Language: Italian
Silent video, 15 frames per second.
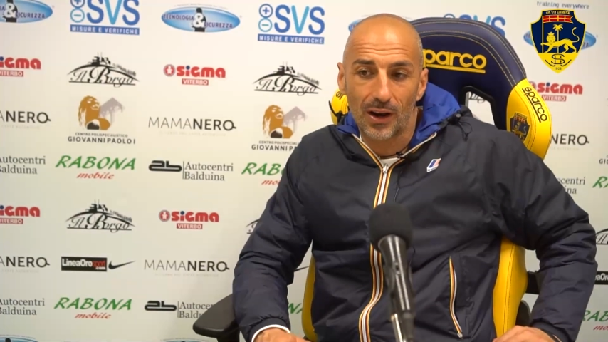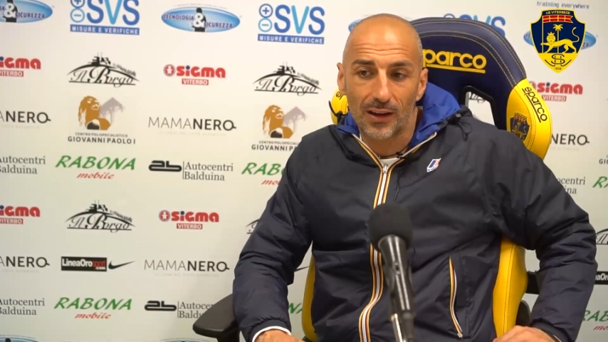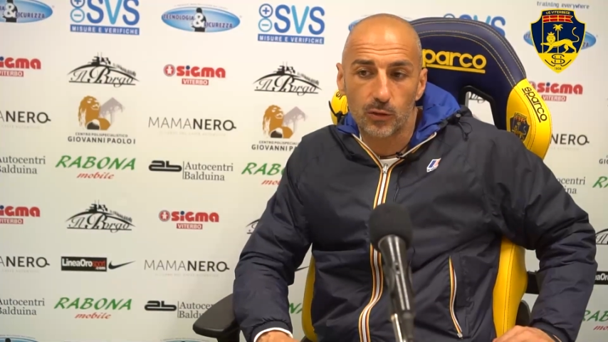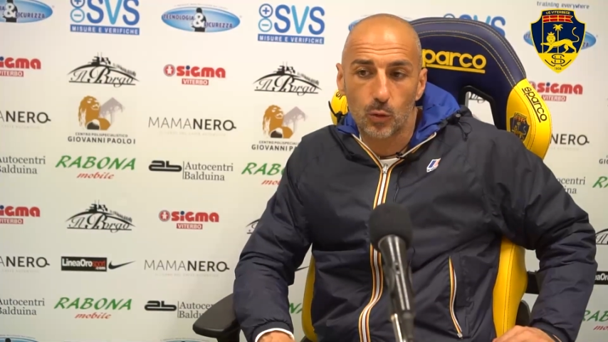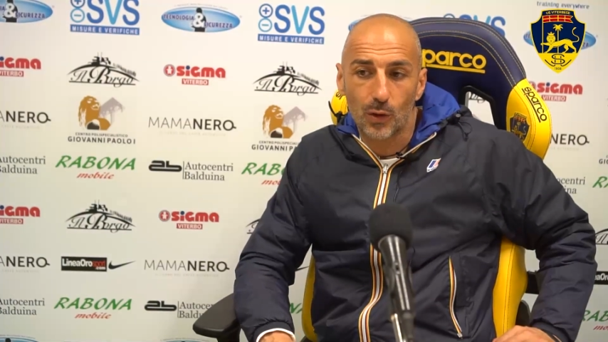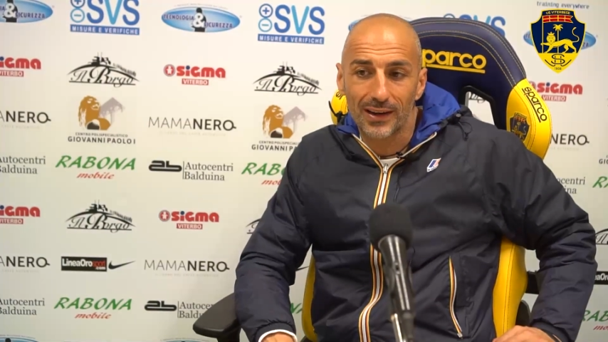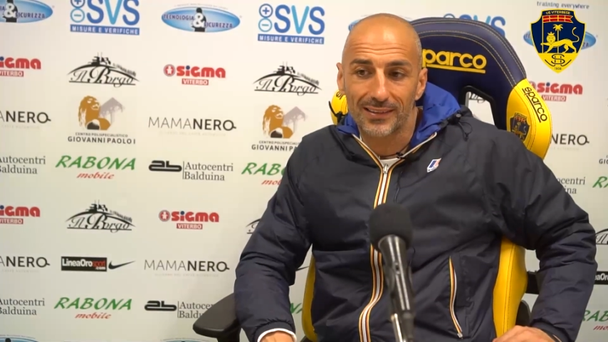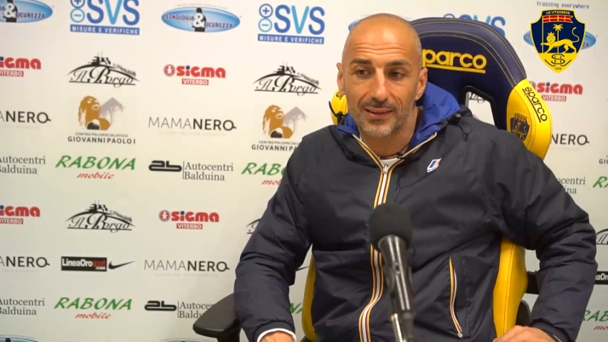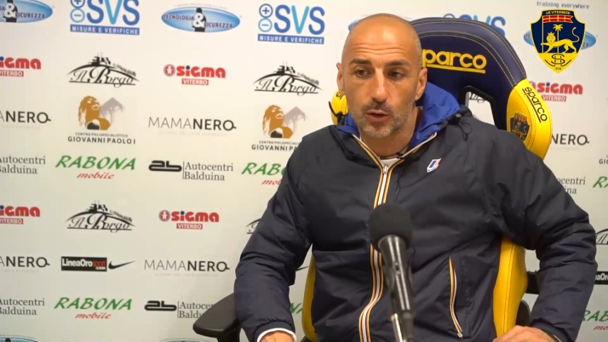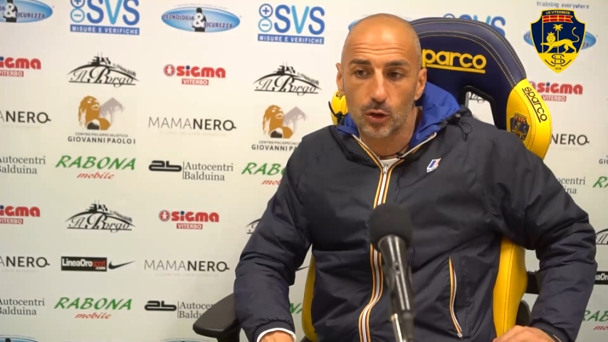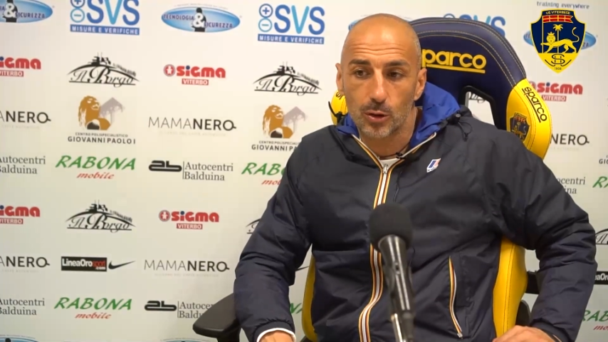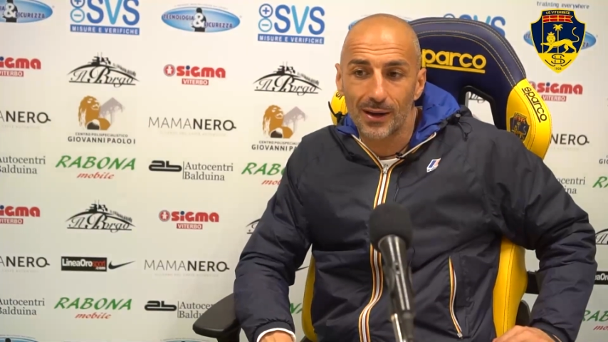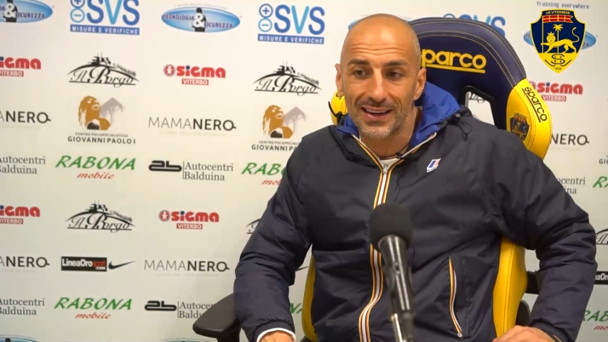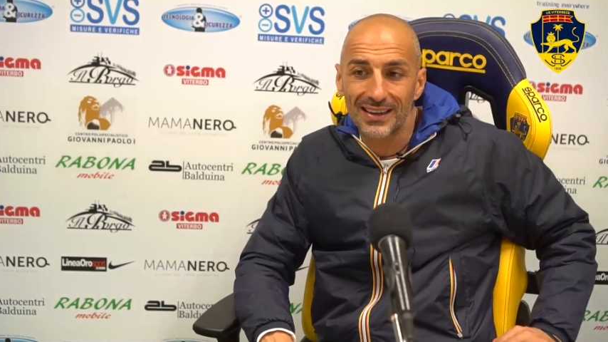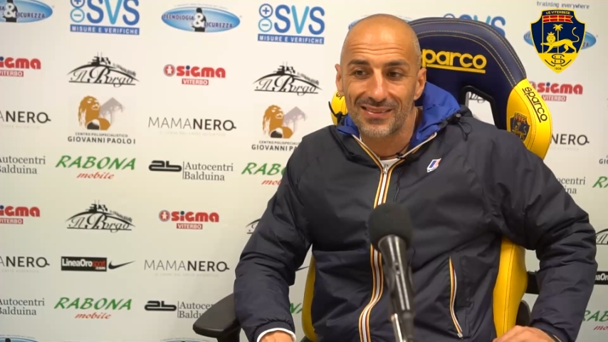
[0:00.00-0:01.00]
la squadra
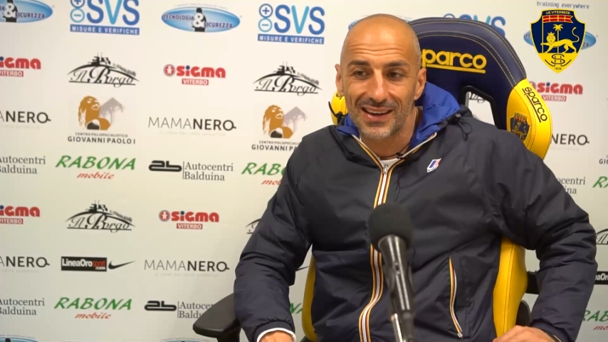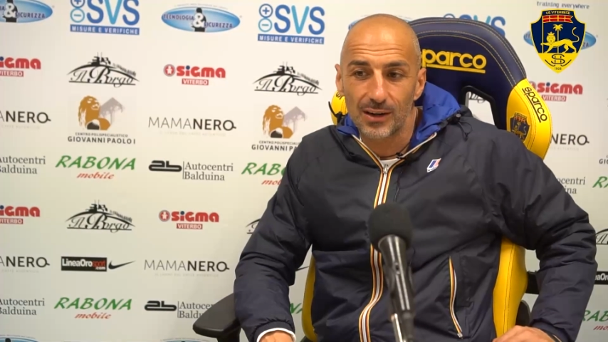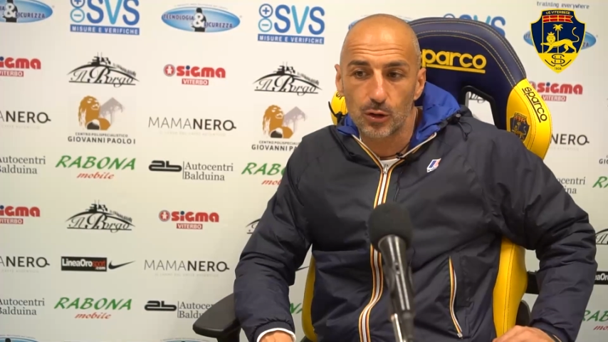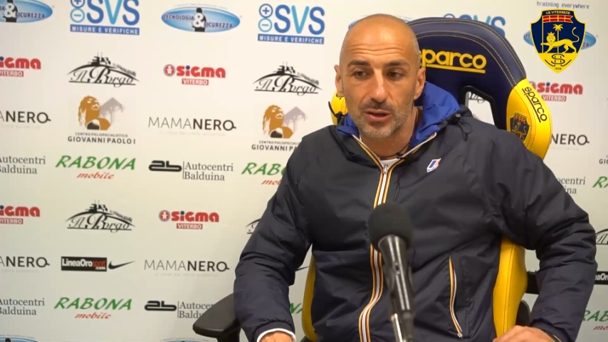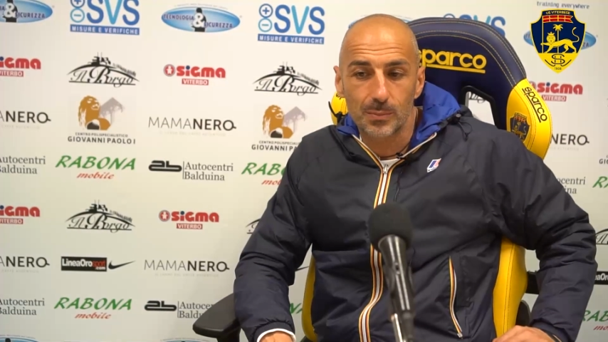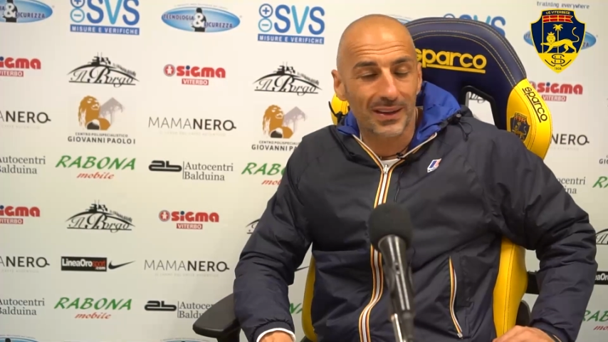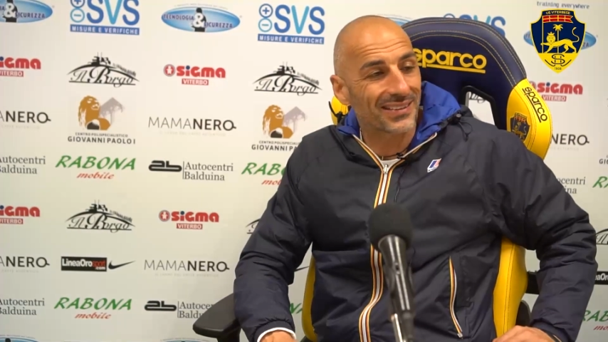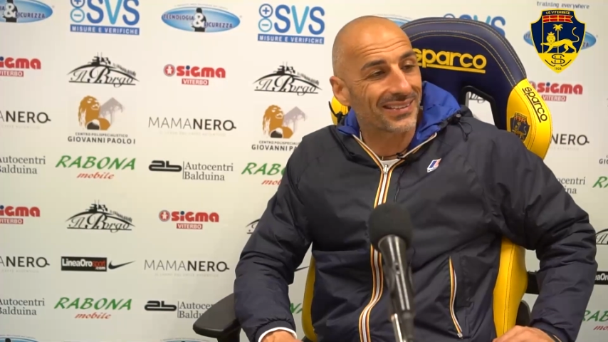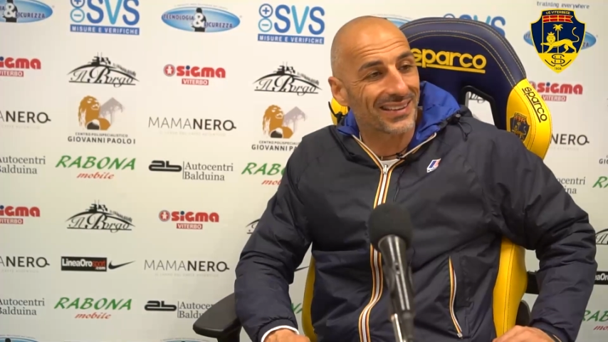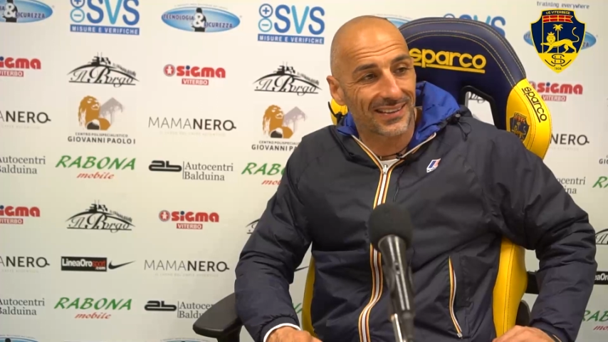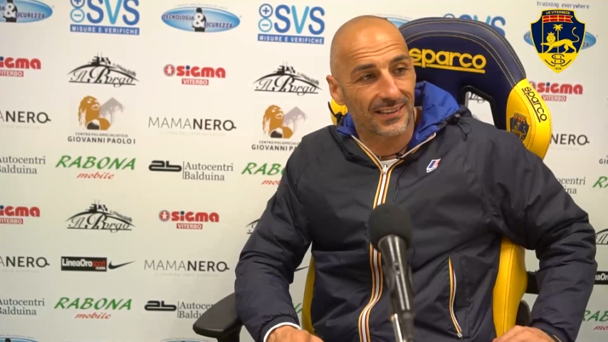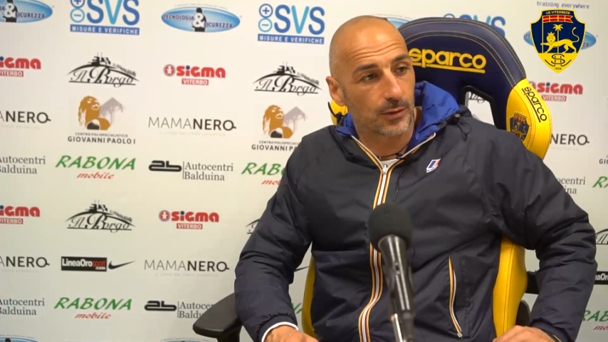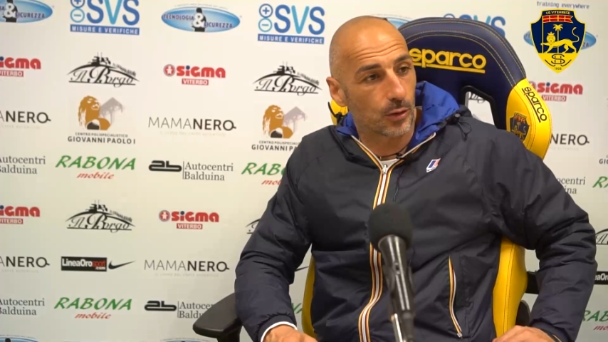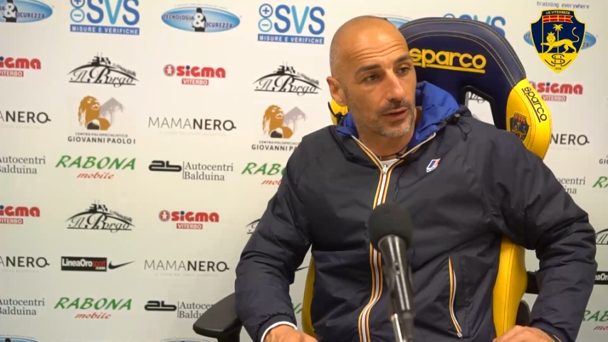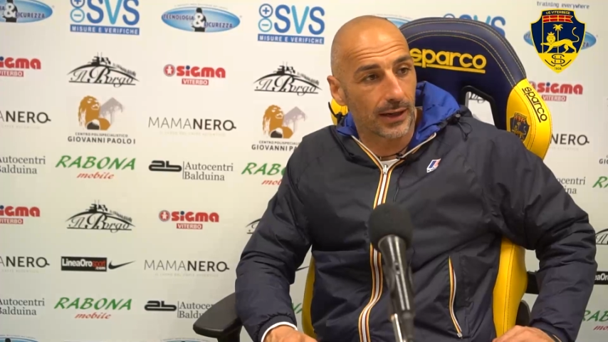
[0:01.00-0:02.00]
secondo me a livello di
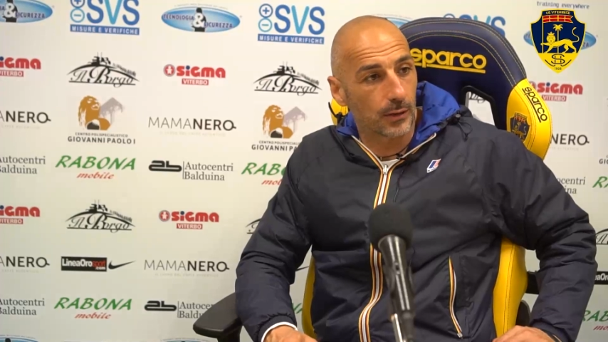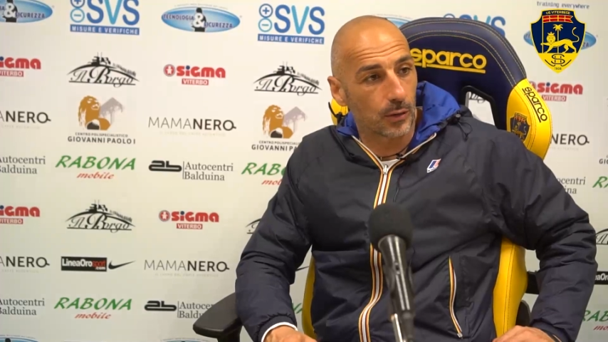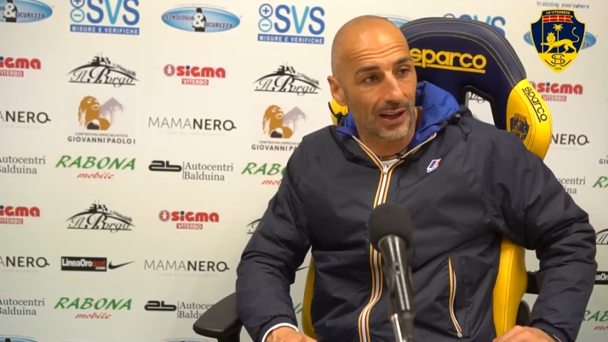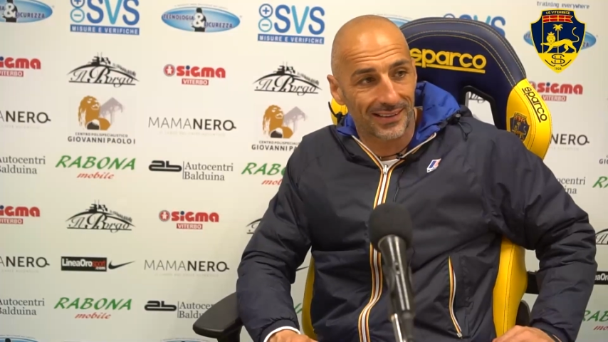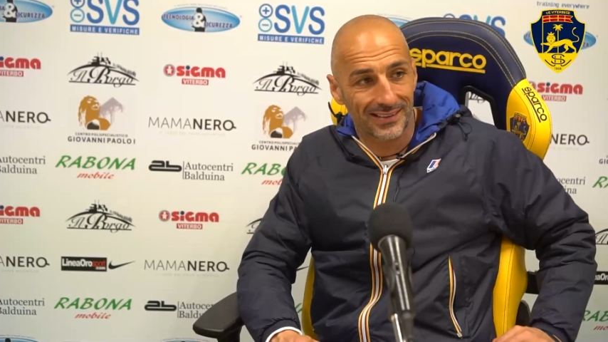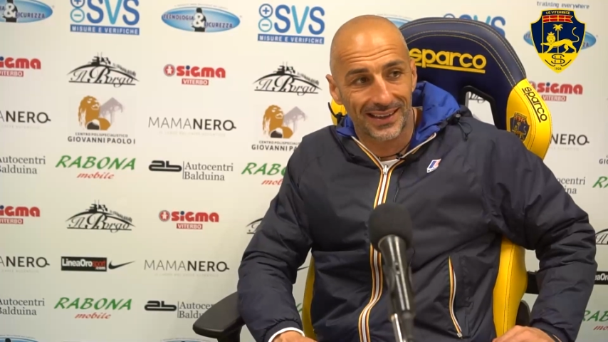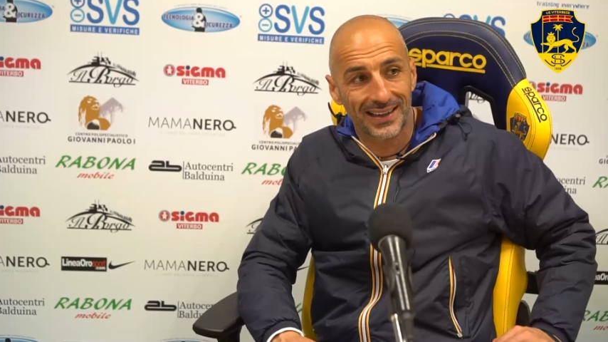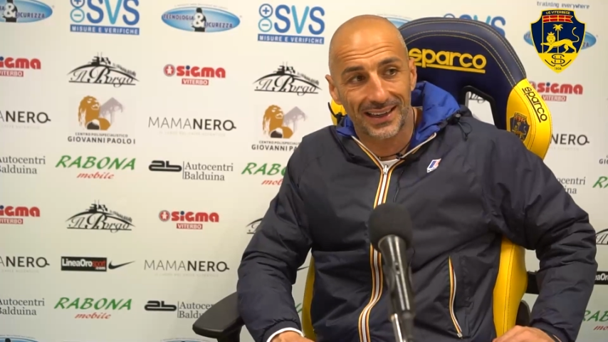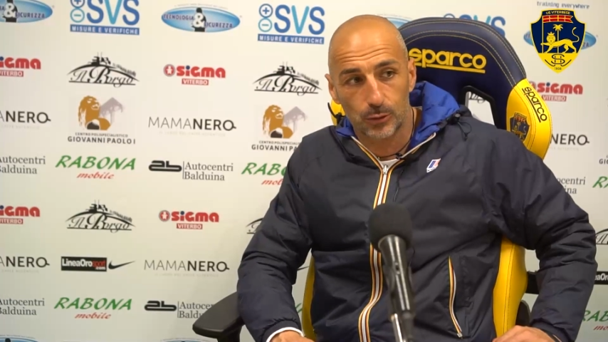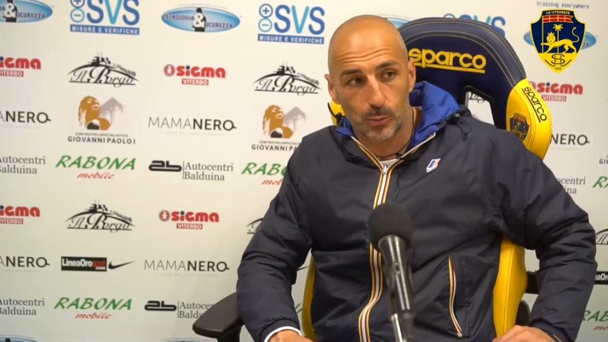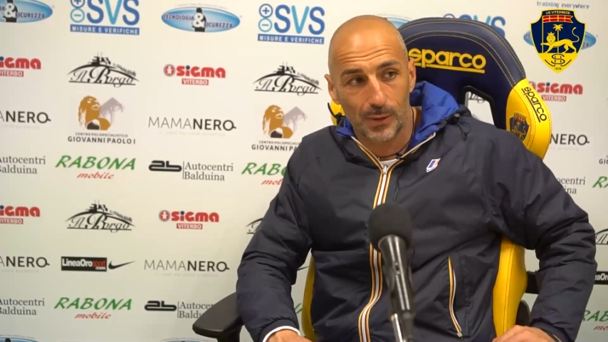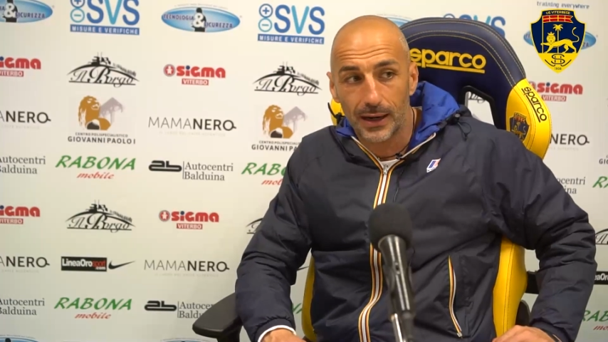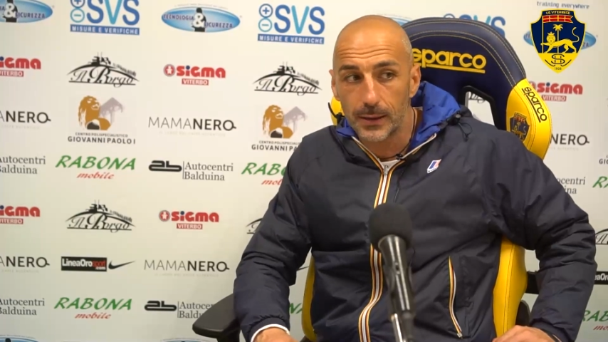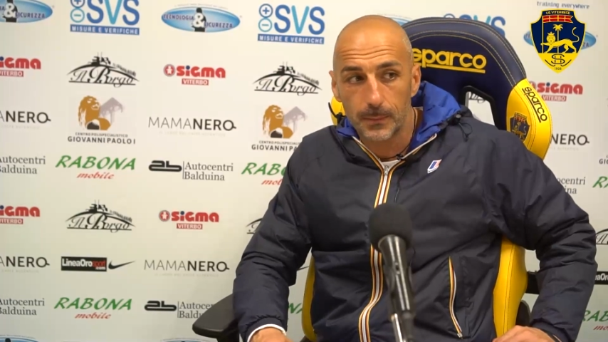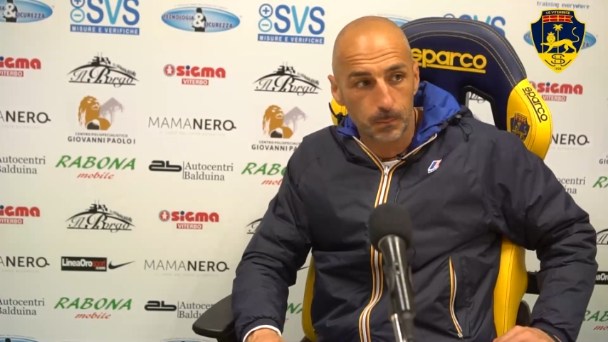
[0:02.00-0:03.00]
prestazione non ha steccato
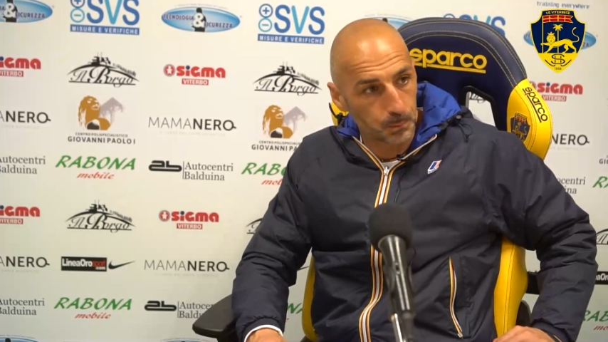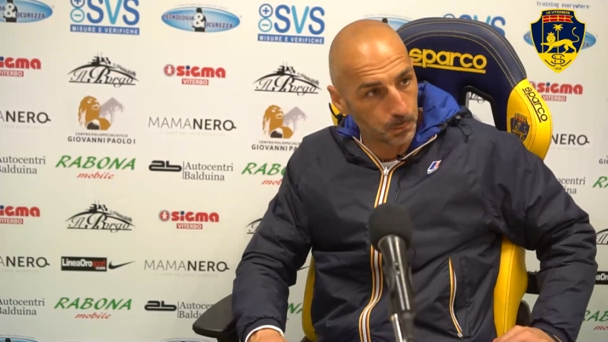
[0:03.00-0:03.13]
mai